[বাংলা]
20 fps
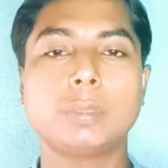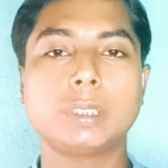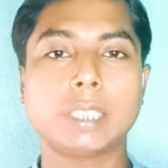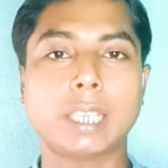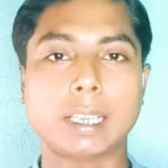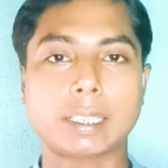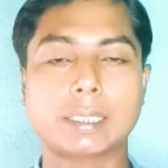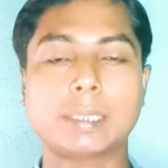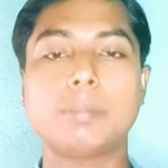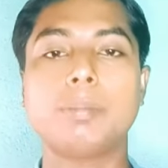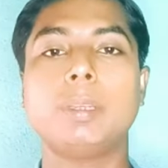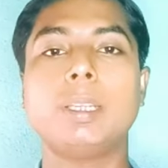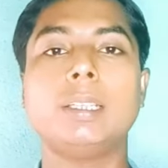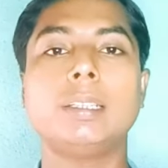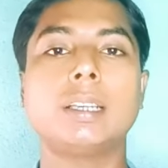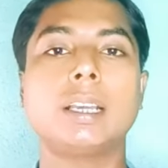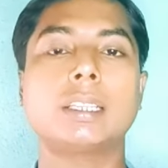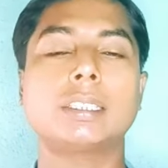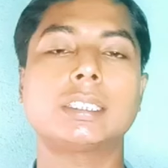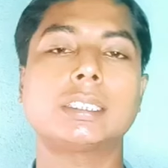যে
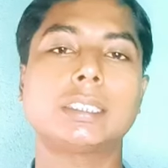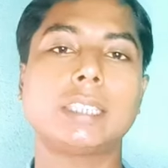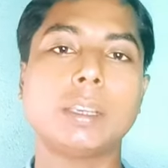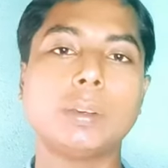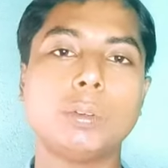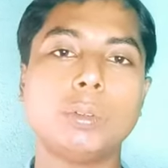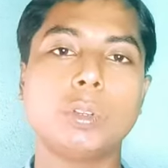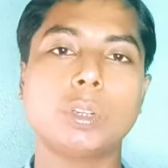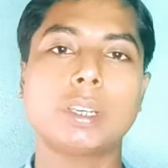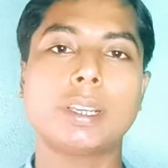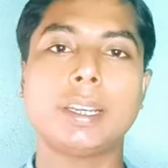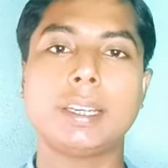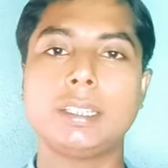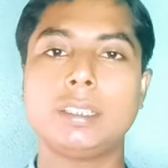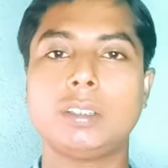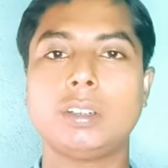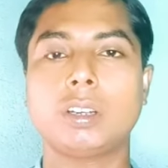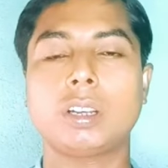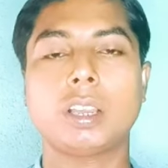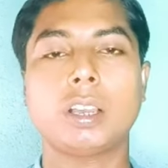অ্যাসেম্বলিং আছে সেগুলোকে
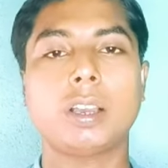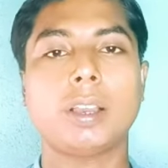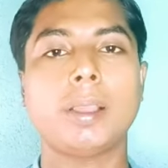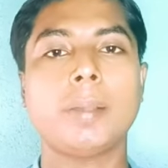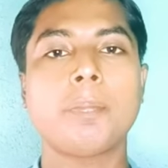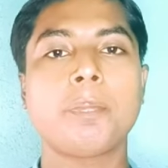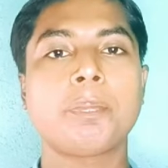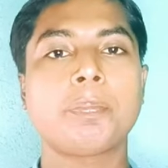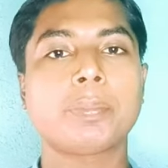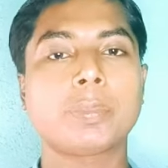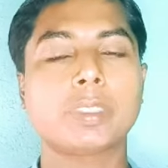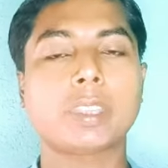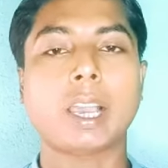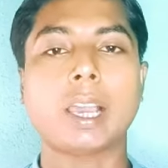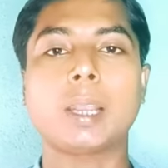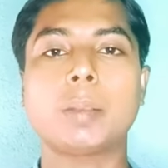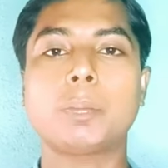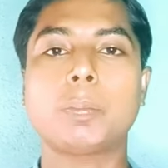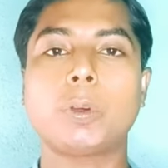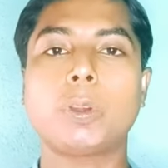রেডি করা হয়
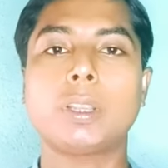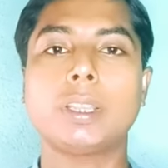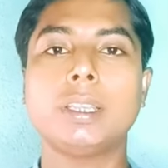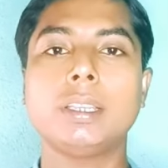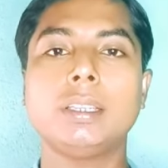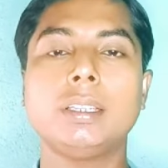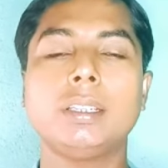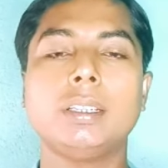তারপরে